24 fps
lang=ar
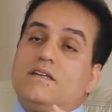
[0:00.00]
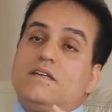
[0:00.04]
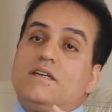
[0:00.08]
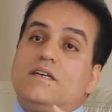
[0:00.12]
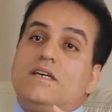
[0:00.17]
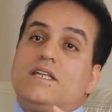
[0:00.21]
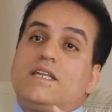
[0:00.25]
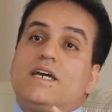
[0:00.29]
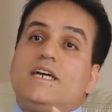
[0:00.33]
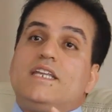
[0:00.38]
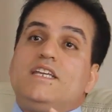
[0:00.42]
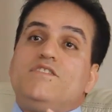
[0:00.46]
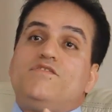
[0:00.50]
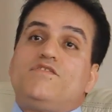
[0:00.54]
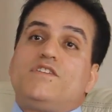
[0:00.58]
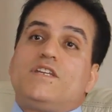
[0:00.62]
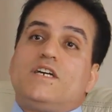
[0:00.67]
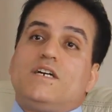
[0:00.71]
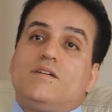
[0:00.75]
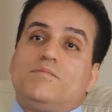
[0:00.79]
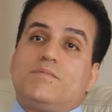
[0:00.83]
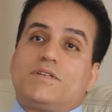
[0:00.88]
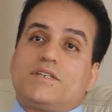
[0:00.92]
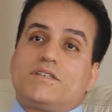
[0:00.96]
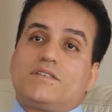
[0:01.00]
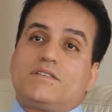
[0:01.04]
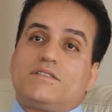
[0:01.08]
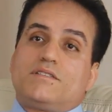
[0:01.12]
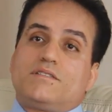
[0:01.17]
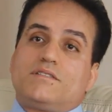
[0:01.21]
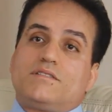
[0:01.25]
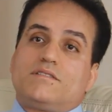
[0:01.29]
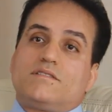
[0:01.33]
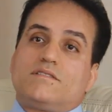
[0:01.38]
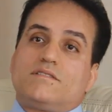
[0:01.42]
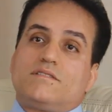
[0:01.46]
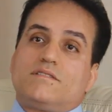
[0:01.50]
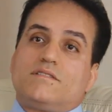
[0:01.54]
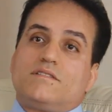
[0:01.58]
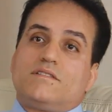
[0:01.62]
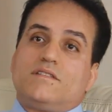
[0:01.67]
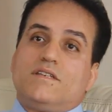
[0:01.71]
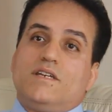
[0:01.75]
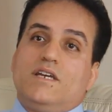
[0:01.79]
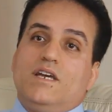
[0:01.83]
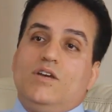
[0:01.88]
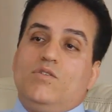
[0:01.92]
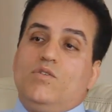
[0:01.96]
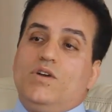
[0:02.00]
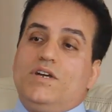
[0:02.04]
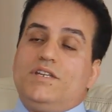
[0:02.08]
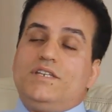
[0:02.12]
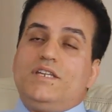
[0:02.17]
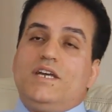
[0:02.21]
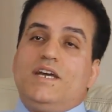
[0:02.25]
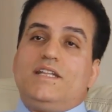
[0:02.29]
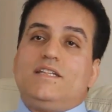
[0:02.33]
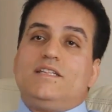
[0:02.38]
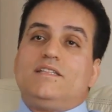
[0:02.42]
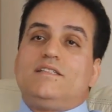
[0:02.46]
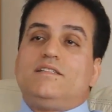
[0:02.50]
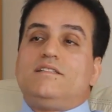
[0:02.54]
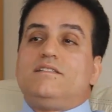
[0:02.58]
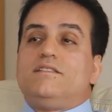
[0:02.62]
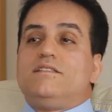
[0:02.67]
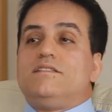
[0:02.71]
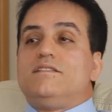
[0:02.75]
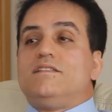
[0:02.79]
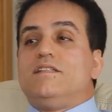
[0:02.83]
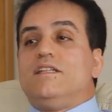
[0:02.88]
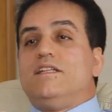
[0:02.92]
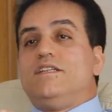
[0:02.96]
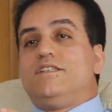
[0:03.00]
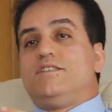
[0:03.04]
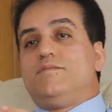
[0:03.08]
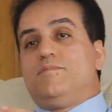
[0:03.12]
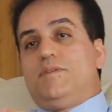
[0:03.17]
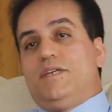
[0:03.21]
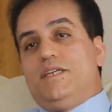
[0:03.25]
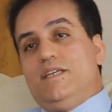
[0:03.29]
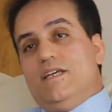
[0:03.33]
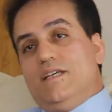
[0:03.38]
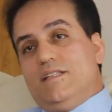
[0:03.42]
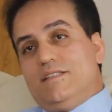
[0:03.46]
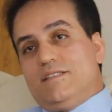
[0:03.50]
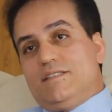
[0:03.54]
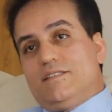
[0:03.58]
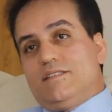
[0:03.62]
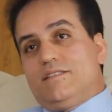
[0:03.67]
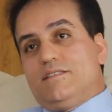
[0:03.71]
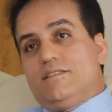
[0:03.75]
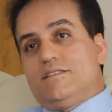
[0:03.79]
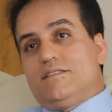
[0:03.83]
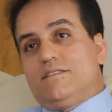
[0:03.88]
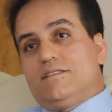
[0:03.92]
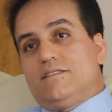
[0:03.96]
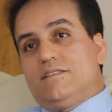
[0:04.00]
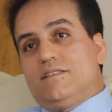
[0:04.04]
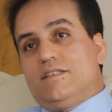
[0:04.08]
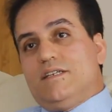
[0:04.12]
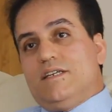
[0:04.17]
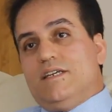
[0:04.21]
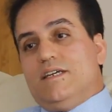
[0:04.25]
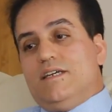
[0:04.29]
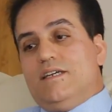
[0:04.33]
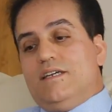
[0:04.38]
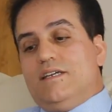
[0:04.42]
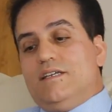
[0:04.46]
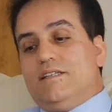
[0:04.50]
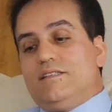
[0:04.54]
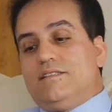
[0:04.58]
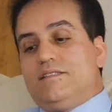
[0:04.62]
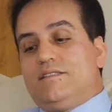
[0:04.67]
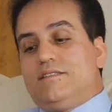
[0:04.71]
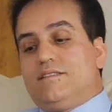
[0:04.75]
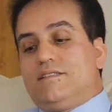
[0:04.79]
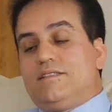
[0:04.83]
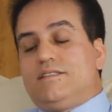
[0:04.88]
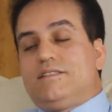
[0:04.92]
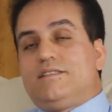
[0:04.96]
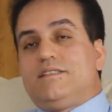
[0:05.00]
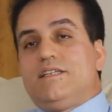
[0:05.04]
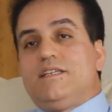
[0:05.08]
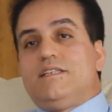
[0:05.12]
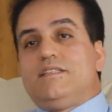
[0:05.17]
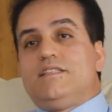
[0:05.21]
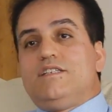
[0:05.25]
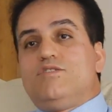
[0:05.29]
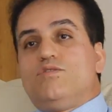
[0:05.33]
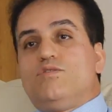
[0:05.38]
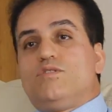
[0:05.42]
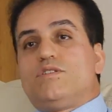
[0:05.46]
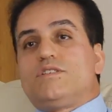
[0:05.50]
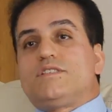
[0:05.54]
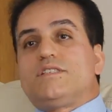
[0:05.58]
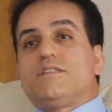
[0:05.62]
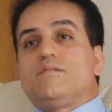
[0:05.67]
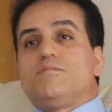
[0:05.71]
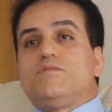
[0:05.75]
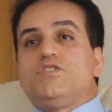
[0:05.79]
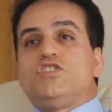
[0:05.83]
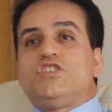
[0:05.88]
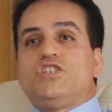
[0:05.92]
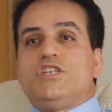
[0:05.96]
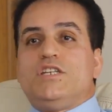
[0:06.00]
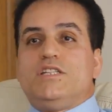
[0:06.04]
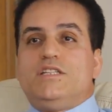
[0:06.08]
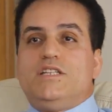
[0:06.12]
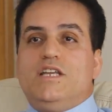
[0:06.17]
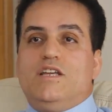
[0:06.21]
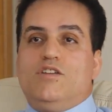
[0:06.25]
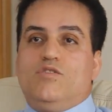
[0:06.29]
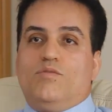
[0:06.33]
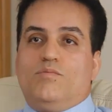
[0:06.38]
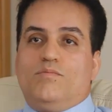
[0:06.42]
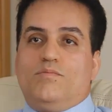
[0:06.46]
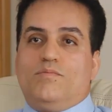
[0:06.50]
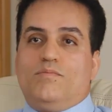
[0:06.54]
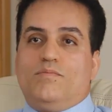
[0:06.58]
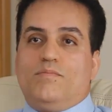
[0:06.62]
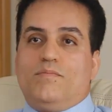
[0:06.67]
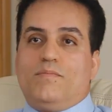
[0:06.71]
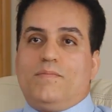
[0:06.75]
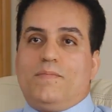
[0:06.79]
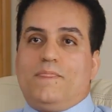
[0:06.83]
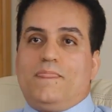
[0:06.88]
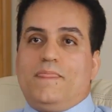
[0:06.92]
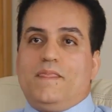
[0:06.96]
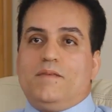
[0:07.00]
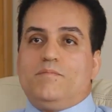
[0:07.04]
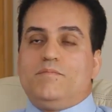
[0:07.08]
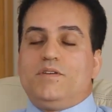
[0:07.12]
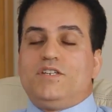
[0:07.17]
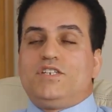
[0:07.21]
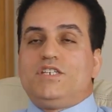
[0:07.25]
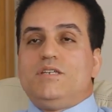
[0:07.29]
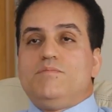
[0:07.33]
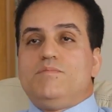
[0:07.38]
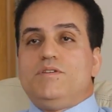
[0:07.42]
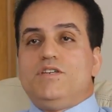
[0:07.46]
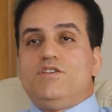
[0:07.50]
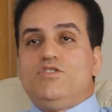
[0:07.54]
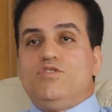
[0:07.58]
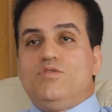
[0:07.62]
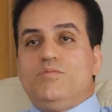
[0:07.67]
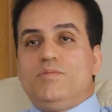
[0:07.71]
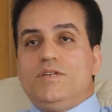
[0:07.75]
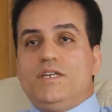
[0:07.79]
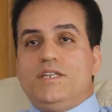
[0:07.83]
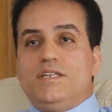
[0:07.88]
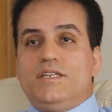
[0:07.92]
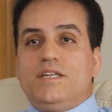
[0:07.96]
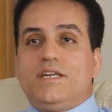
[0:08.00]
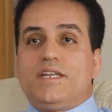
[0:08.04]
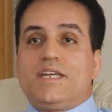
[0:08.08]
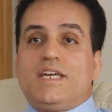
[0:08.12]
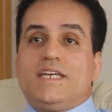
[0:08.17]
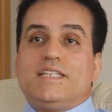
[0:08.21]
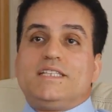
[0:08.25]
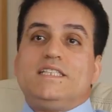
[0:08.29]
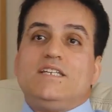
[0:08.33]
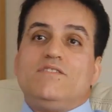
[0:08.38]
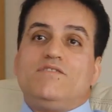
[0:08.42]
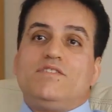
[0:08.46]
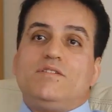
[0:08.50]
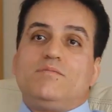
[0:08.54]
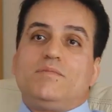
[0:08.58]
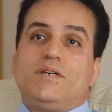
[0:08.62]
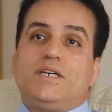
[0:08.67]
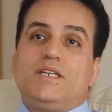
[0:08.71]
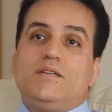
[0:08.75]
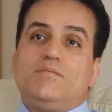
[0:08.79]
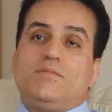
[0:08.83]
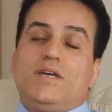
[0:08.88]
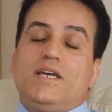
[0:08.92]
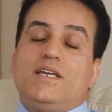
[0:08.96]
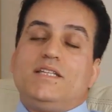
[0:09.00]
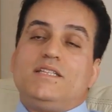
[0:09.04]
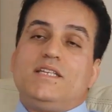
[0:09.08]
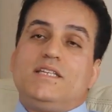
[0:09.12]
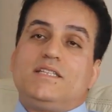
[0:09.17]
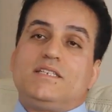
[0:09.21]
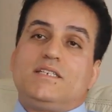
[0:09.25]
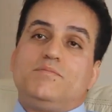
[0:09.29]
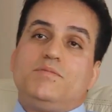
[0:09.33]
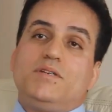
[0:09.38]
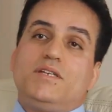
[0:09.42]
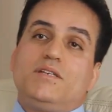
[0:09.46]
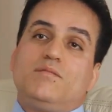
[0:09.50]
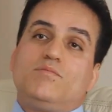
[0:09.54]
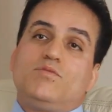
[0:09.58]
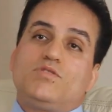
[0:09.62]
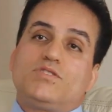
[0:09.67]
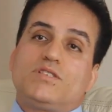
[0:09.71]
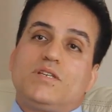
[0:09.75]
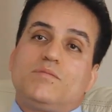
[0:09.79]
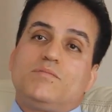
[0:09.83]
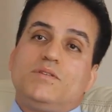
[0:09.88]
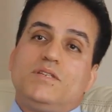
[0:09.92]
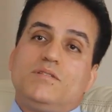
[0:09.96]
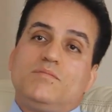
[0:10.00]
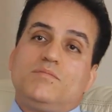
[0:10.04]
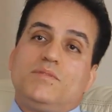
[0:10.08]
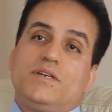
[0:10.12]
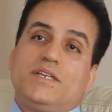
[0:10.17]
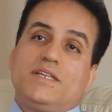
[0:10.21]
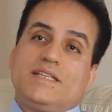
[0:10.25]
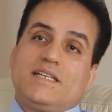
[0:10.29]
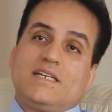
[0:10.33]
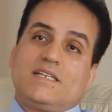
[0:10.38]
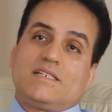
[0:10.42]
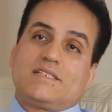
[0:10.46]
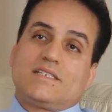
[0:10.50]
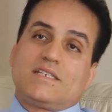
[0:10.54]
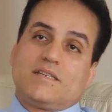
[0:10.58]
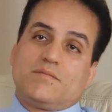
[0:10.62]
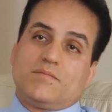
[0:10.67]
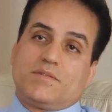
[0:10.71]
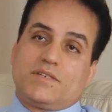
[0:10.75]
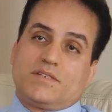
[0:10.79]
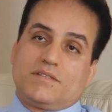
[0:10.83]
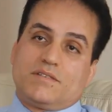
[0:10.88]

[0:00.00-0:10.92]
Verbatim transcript: الغريب في الامر هو ان هاد الجمعيات تيديروا اكثر من الجهد ديالهم باش يبينوا بان راه عندنا في المغرب عدد كبير المصابين بمرض الزهايمر